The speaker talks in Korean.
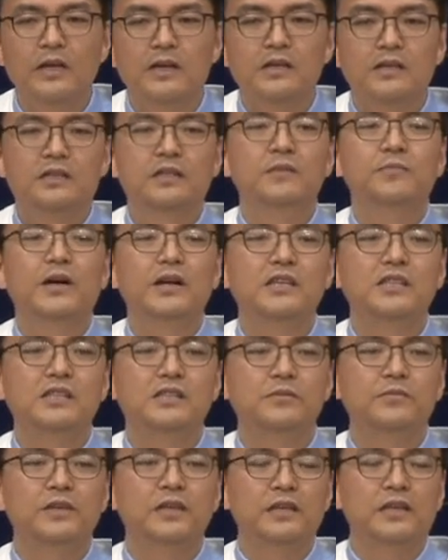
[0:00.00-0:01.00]
그
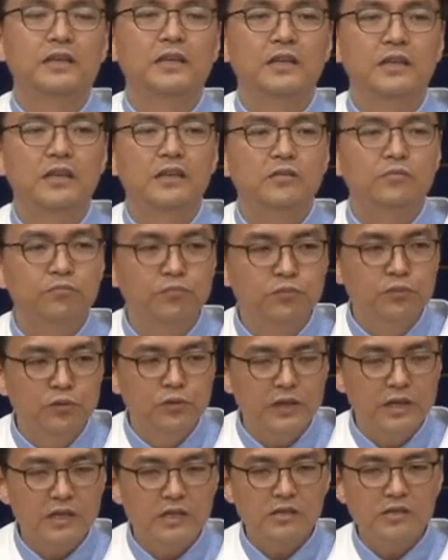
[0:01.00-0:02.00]
말씀이,
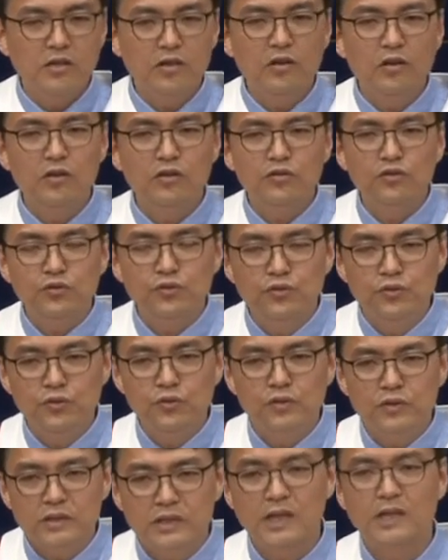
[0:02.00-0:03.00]
무에서
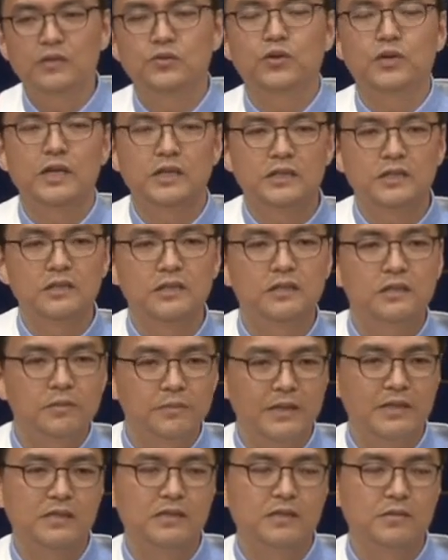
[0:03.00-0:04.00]
유를 창조하신 그
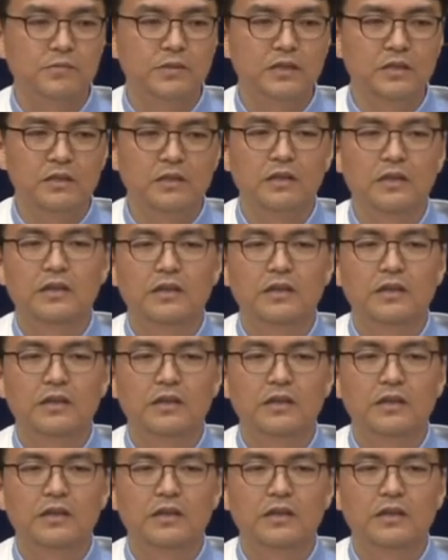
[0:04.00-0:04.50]
말씀이